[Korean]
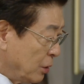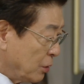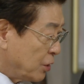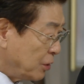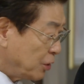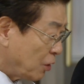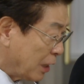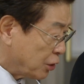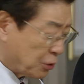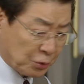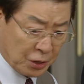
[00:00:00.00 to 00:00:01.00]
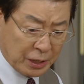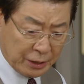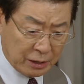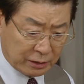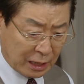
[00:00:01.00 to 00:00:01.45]
저 진정하시고 저
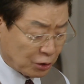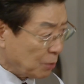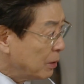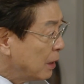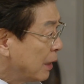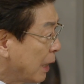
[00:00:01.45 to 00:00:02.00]
일단 좀